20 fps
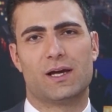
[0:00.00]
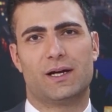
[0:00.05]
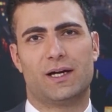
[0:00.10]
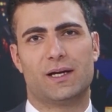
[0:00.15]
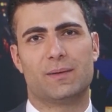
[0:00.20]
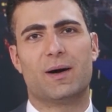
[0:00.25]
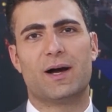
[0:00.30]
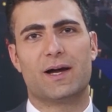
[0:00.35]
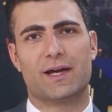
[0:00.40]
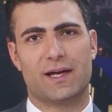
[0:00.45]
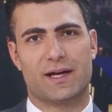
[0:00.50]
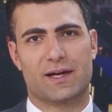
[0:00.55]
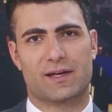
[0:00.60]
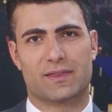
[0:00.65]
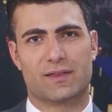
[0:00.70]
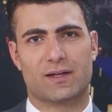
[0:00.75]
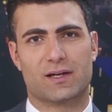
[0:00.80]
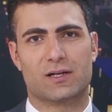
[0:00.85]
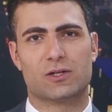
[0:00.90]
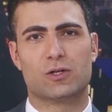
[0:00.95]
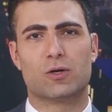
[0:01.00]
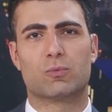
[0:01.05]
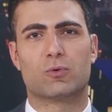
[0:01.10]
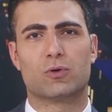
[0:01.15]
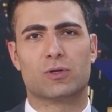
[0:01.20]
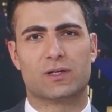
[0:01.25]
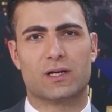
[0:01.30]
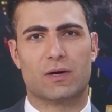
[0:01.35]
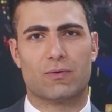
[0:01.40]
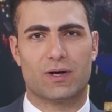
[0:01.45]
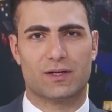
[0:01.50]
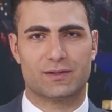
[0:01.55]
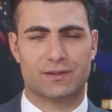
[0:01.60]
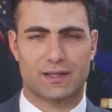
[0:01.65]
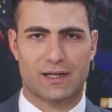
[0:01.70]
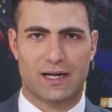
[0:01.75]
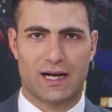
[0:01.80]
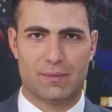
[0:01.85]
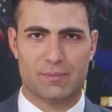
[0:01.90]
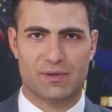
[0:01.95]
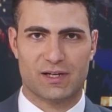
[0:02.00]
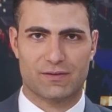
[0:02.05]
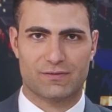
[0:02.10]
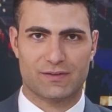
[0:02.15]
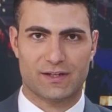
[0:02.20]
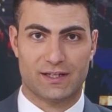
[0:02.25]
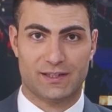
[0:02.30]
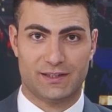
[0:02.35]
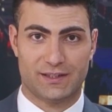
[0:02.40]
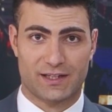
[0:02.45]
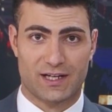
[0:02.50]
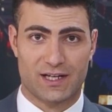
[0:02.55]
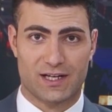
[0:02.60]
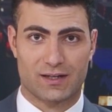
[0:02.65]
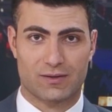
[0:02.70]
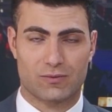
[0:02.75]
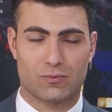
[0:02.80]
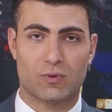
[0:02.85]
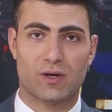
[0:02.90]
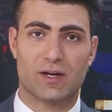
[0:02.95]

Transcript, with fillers: لحمايه اكثر، اليوم كل كوادر عامله في العراق